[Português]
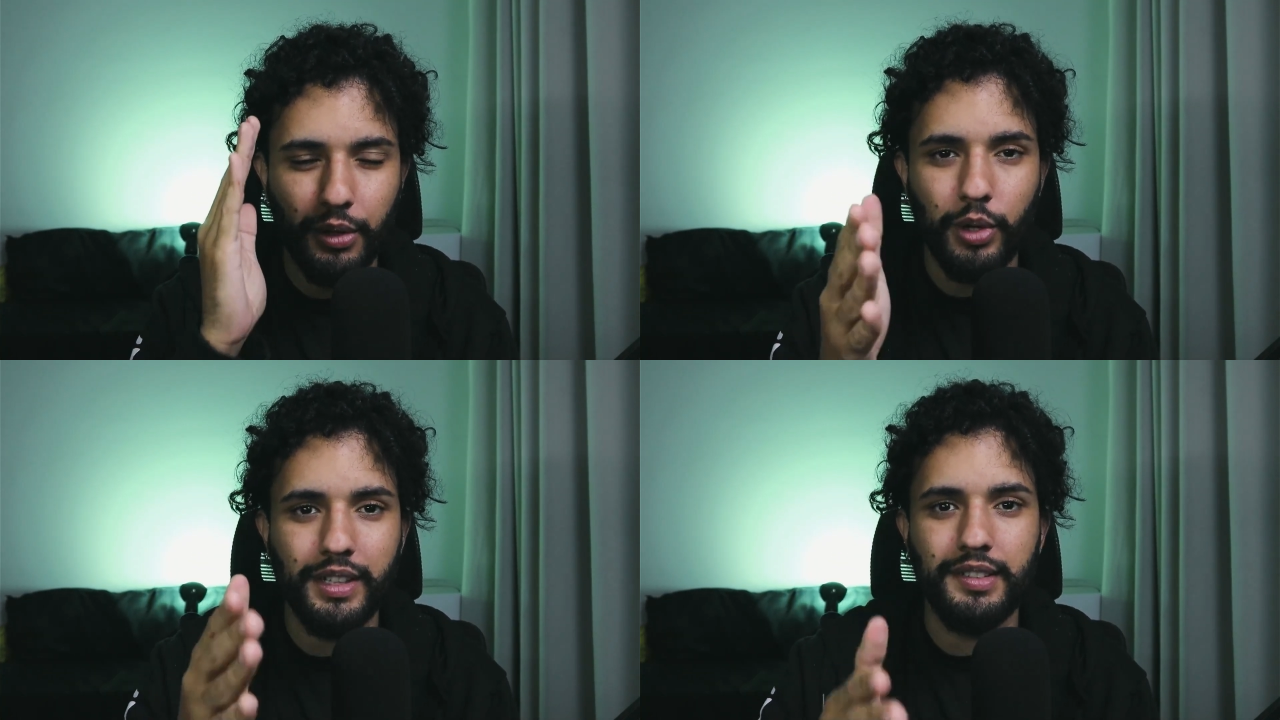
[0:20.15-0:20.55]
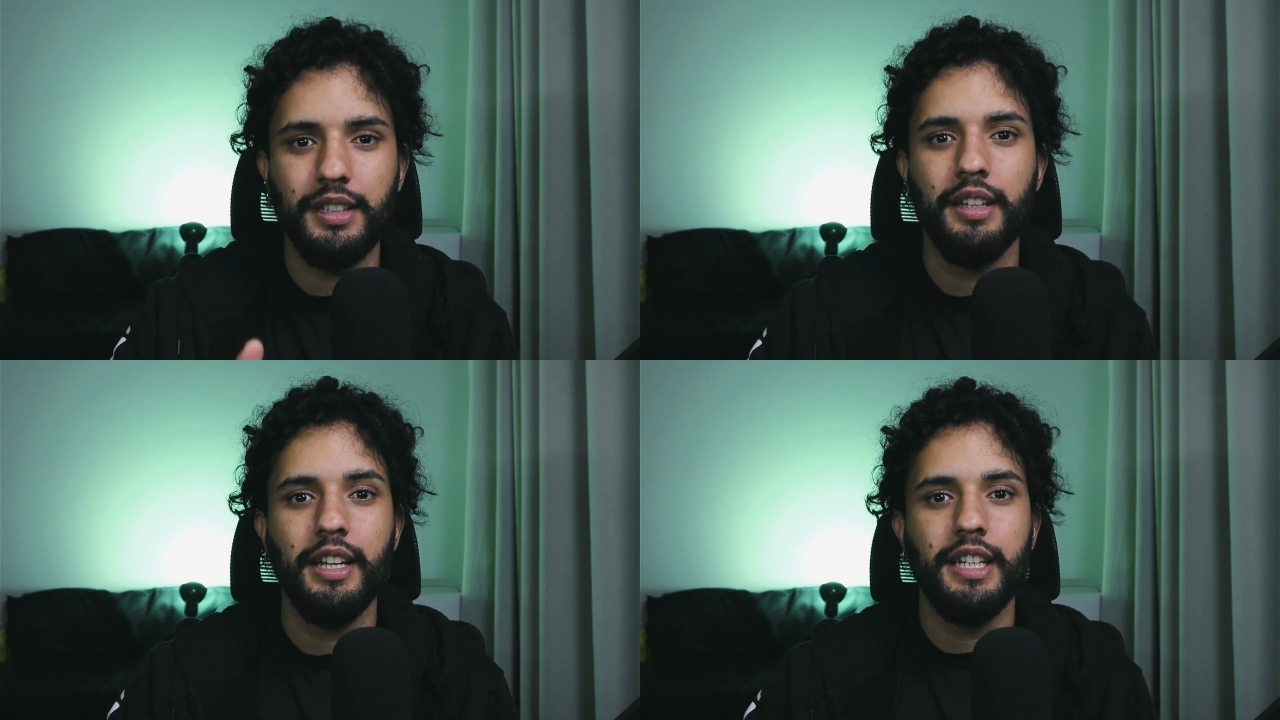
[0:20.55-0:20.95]
Agora
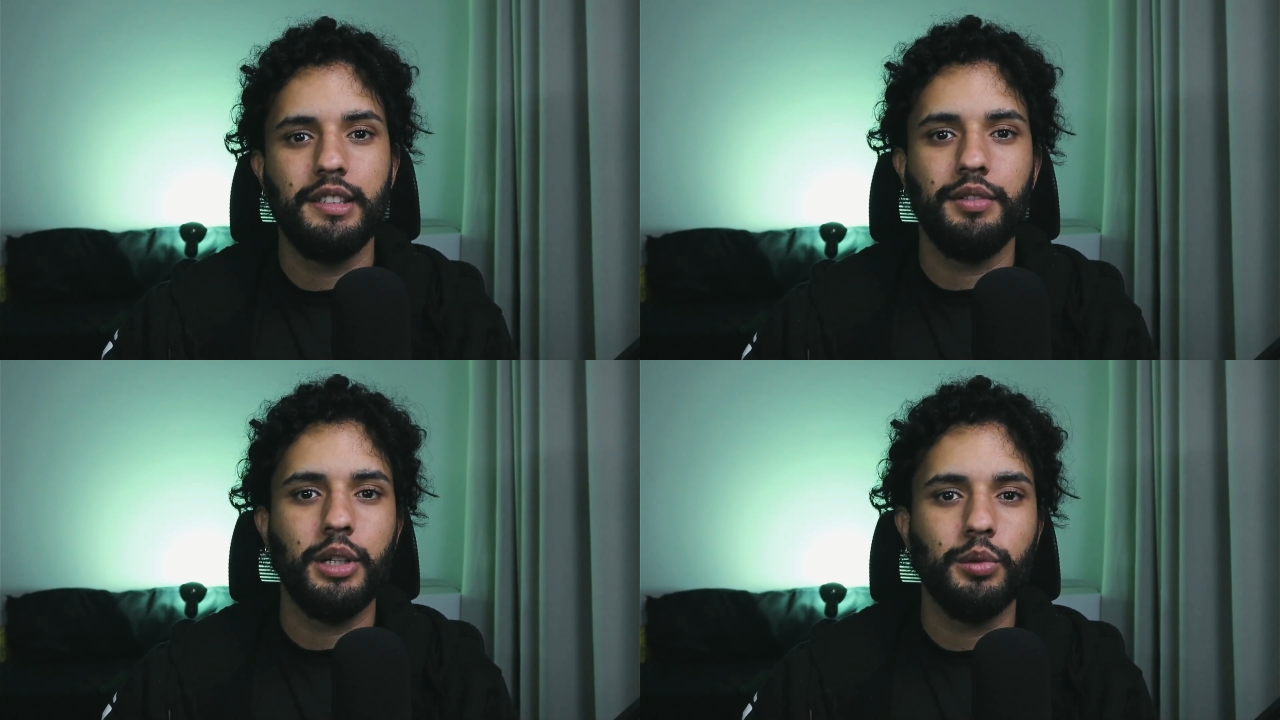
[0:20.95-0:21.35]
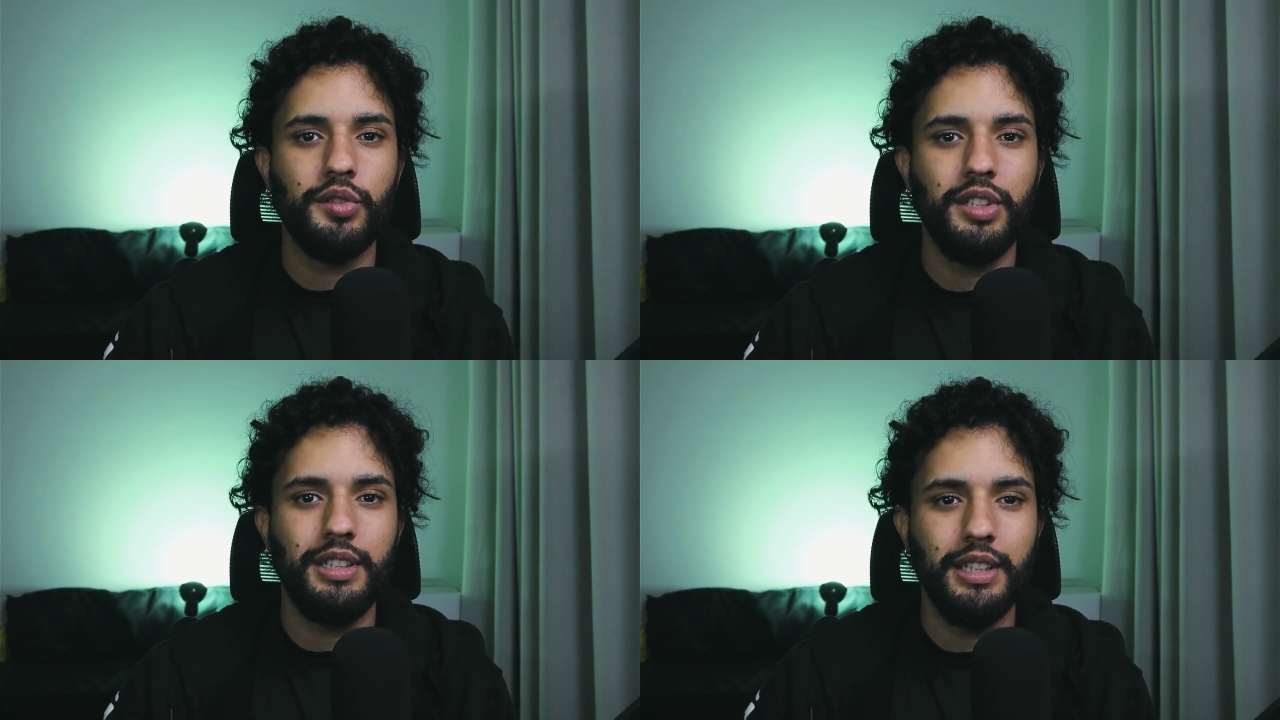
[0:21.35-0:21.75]
sim, você vai
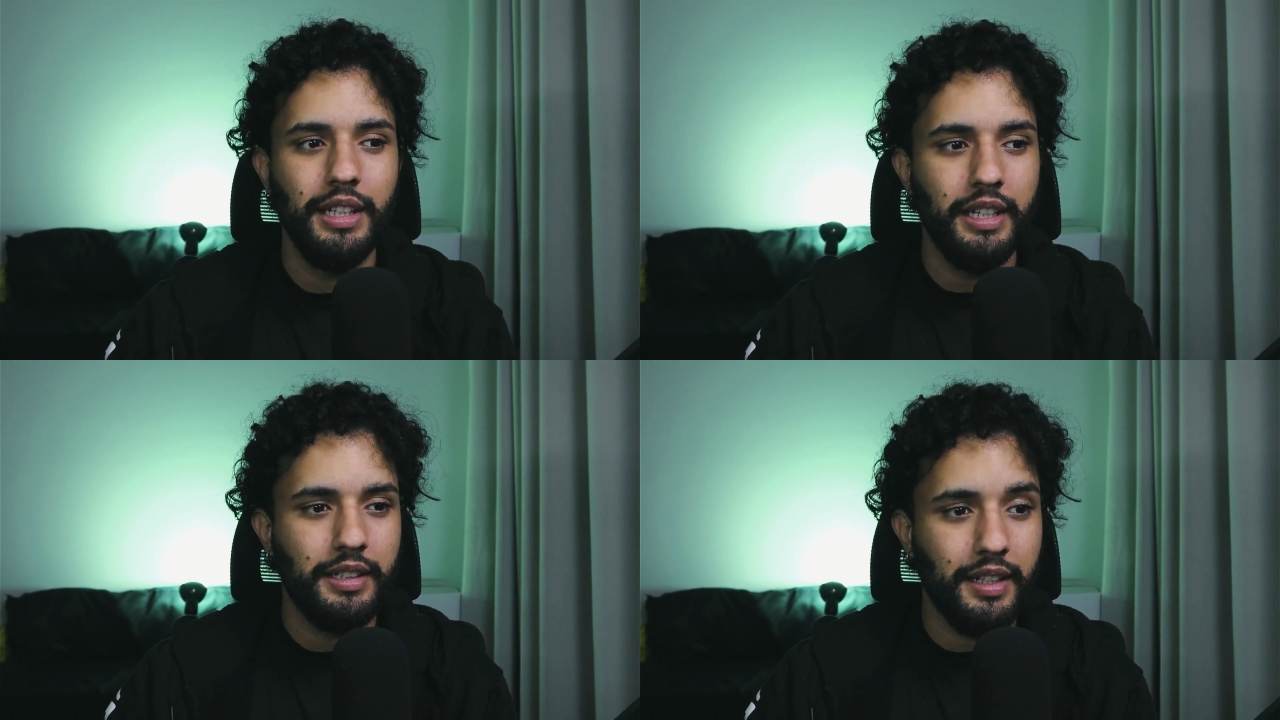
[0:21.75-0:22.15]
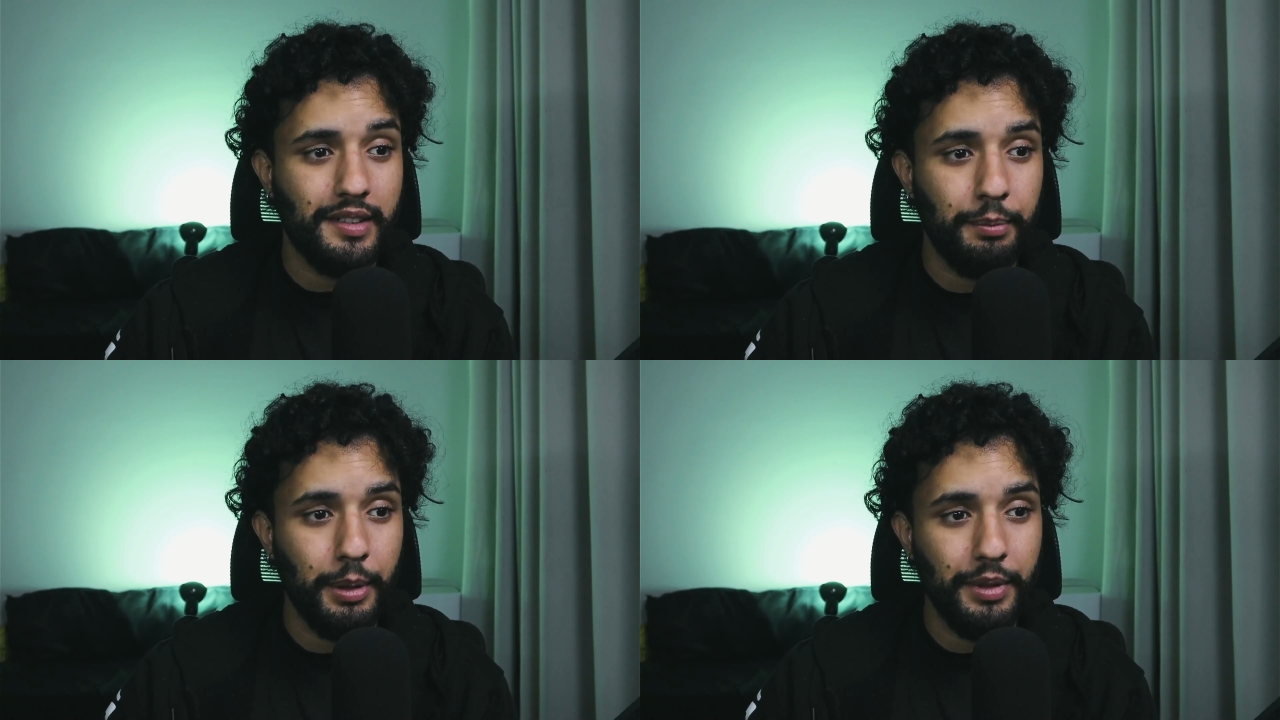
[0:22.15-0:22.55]
conseguir ter
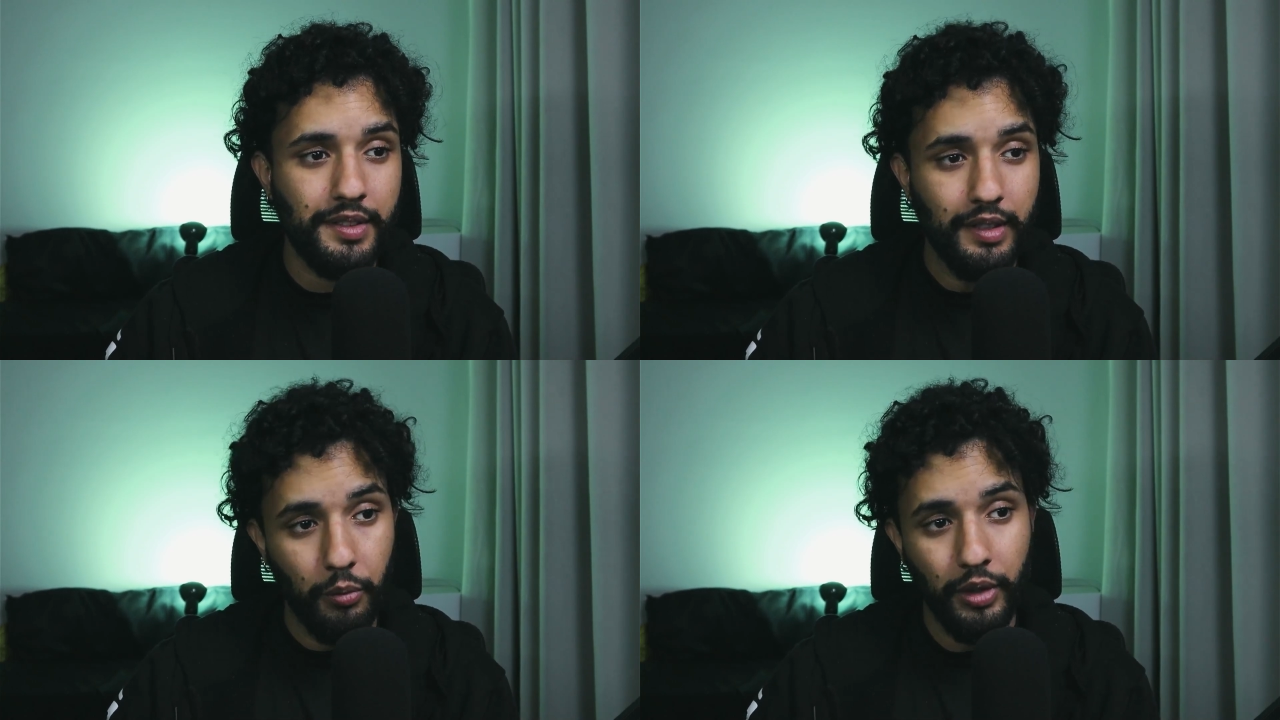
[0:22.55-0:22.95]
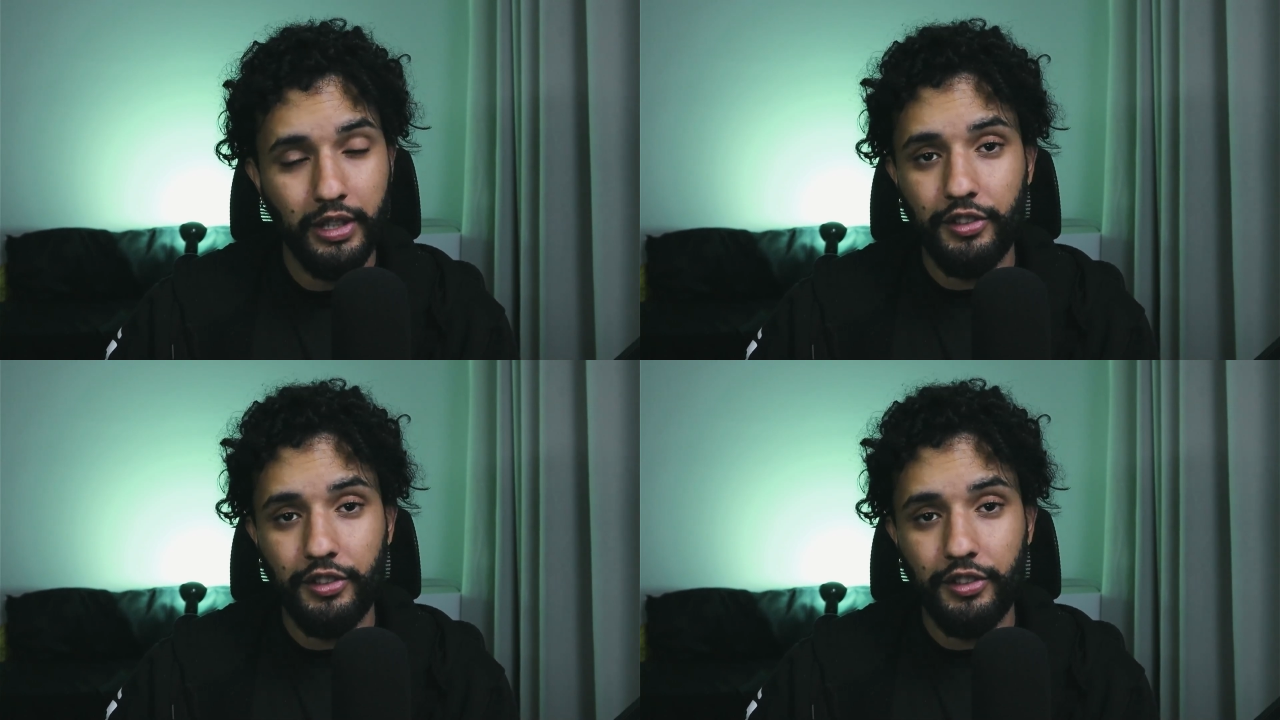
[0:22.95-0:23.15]
essa permissão.